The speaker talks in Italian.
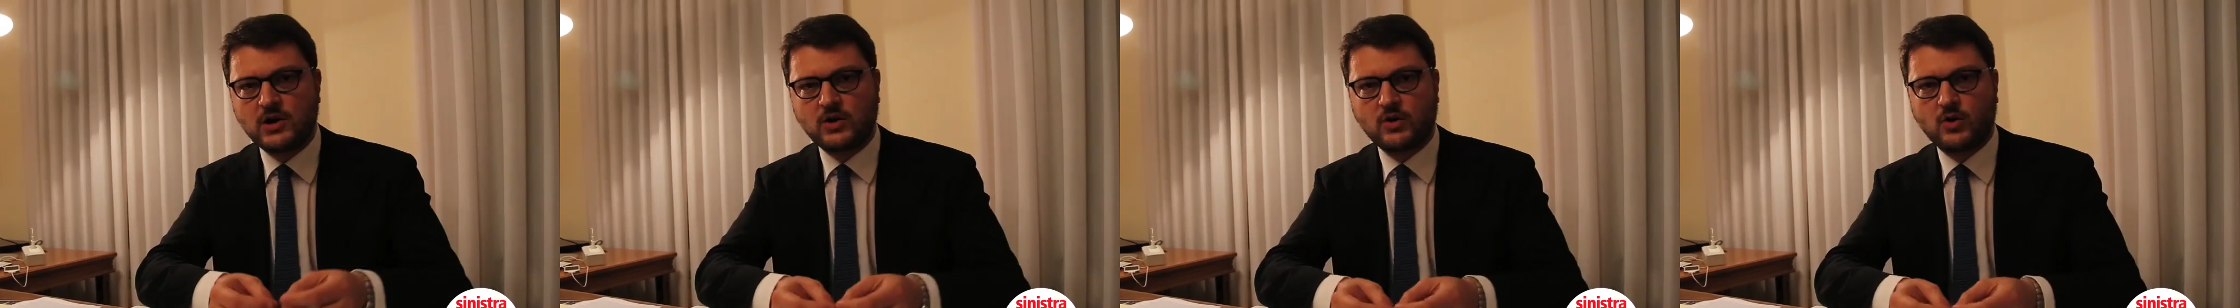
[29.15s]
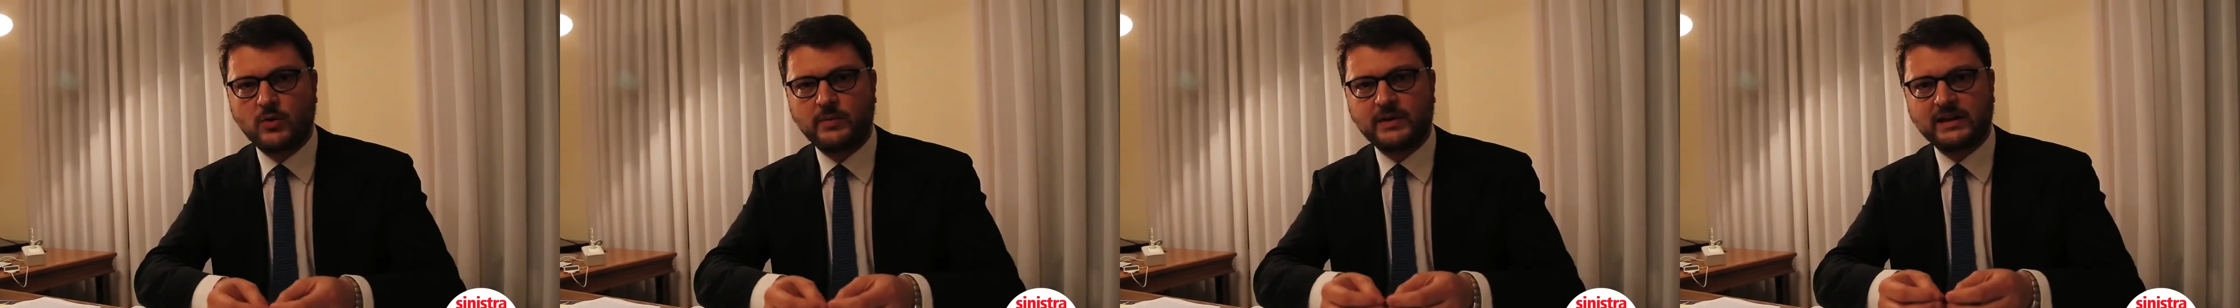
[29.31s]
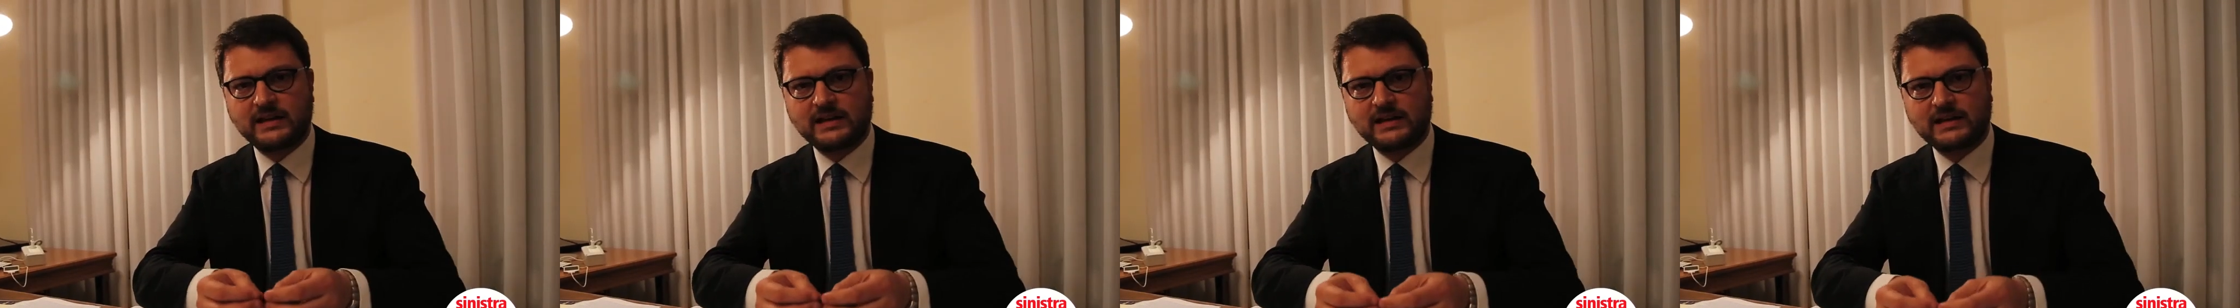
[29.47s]

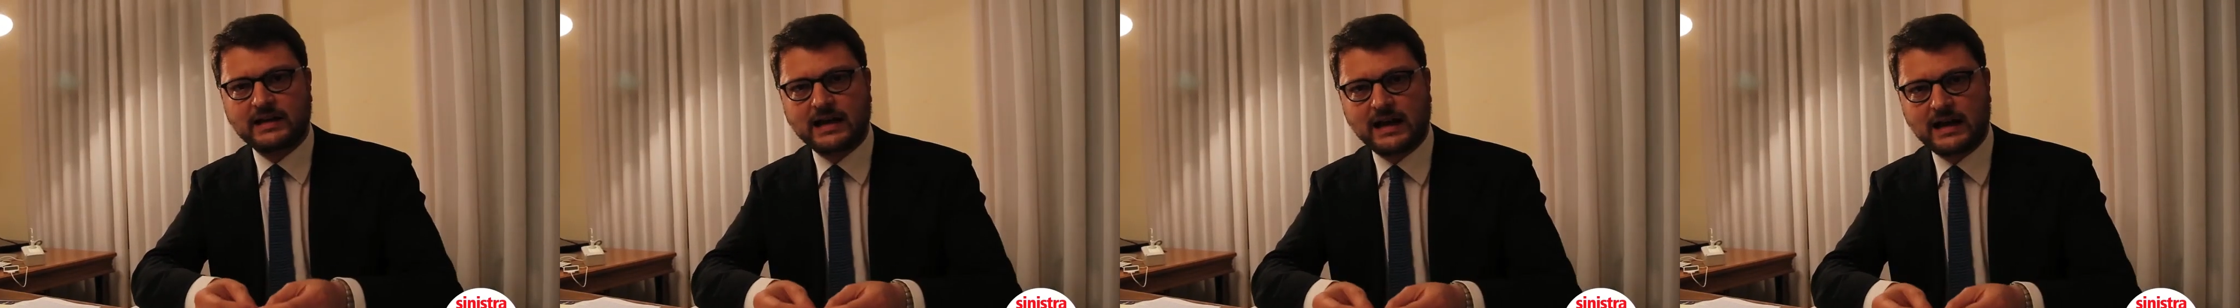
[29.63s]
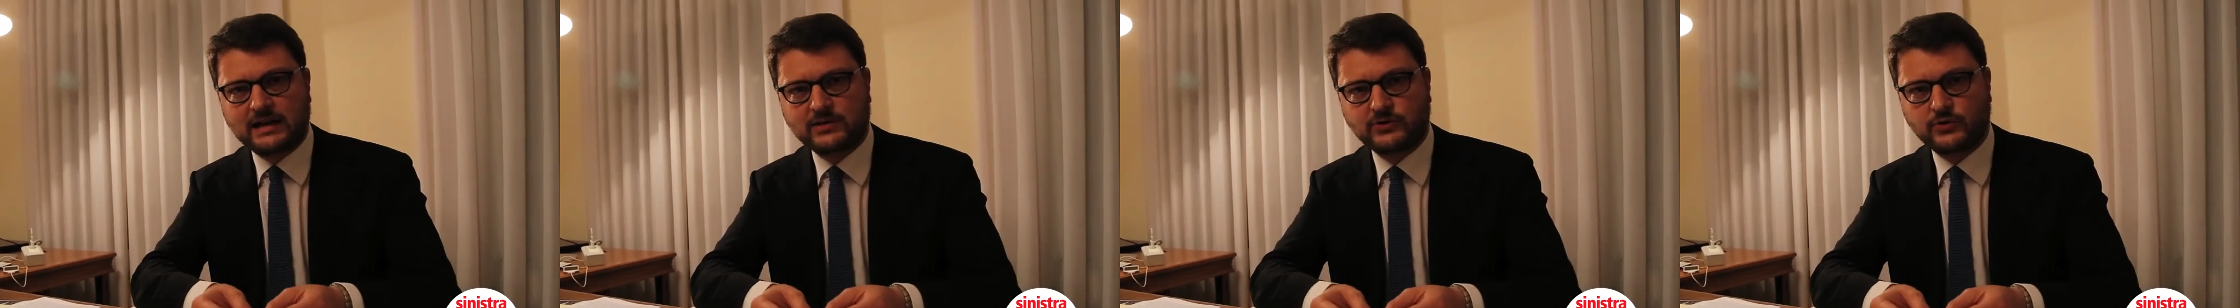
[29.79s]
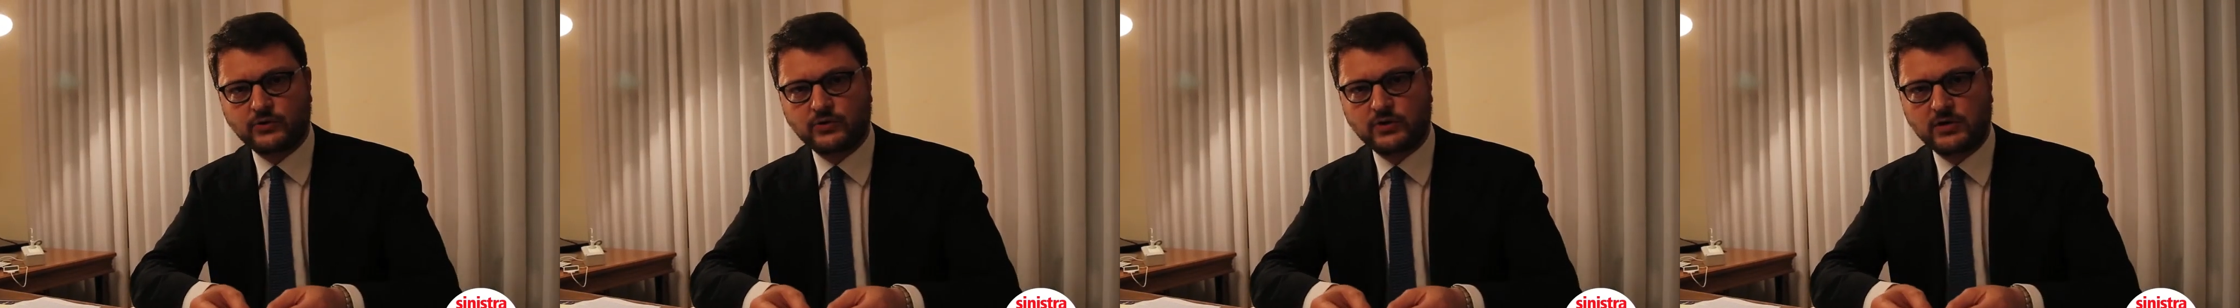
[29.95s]
come nel
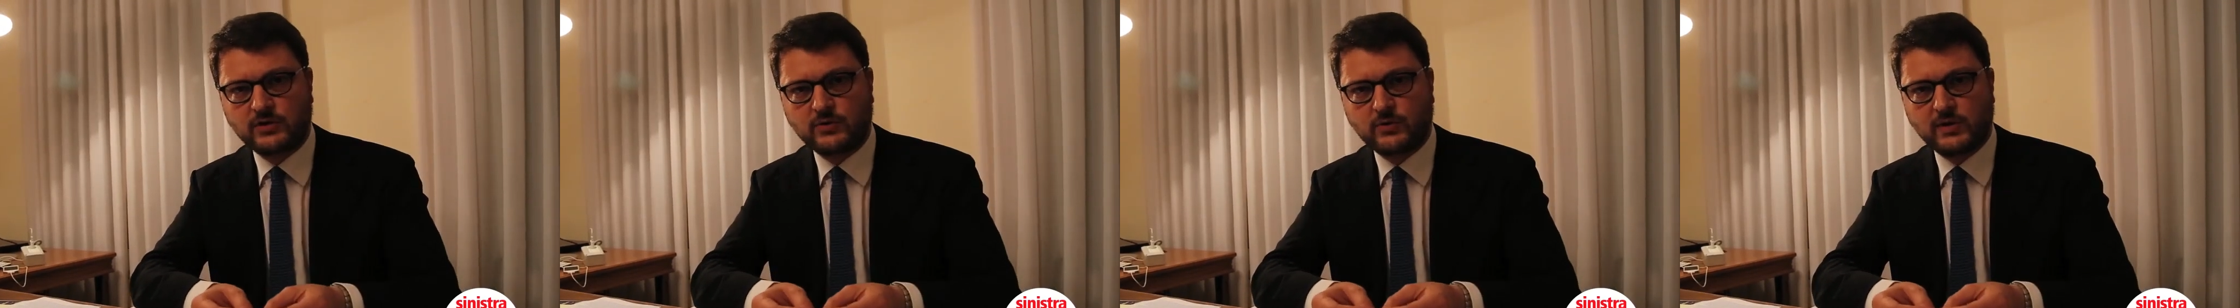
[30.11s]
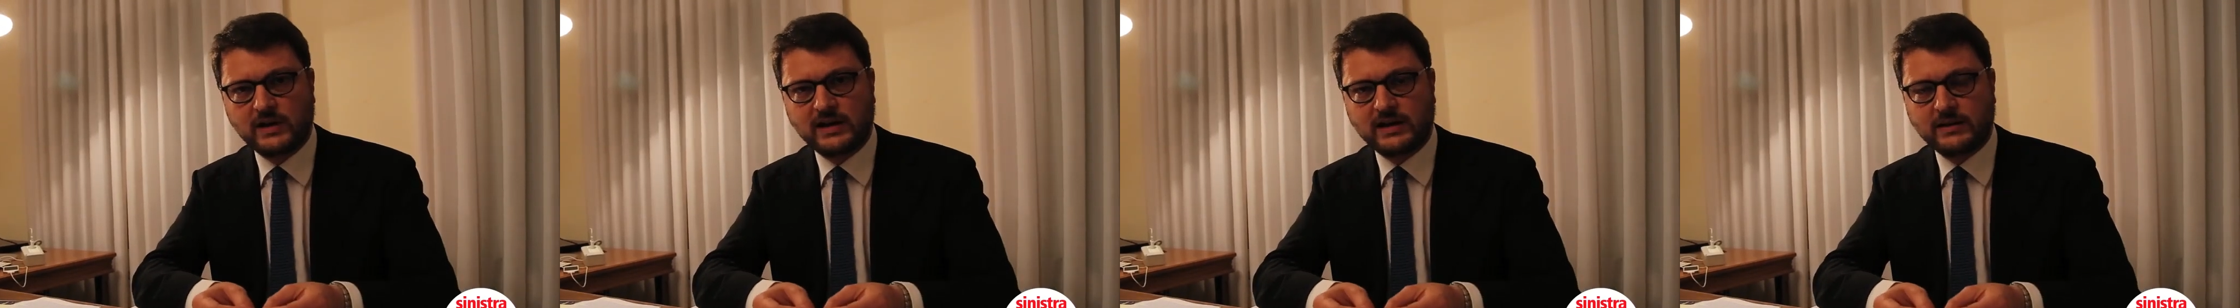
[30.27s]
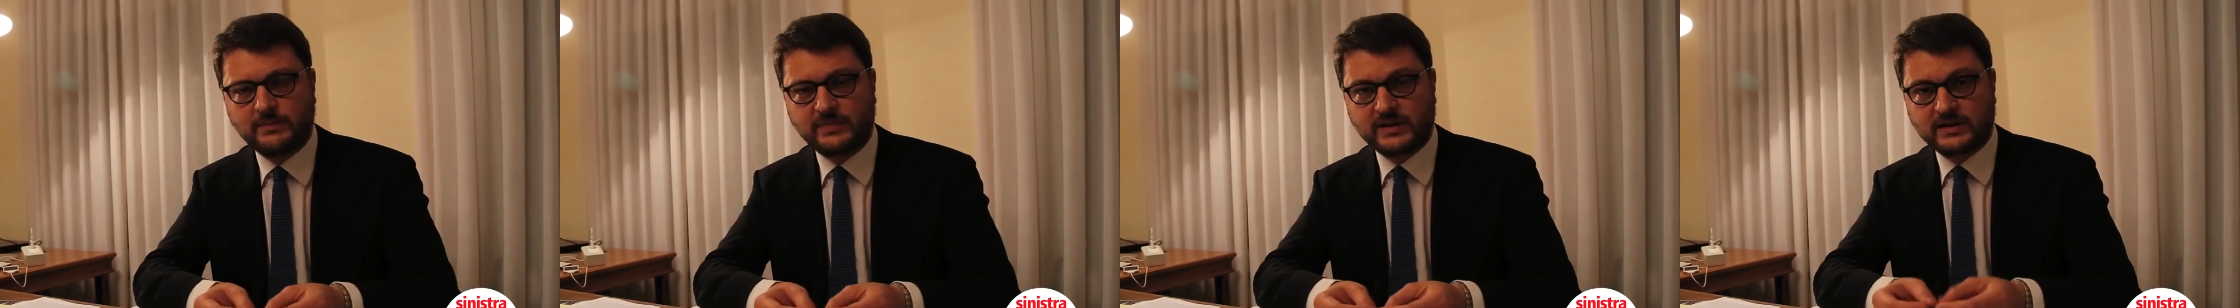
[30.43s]
caso di quelle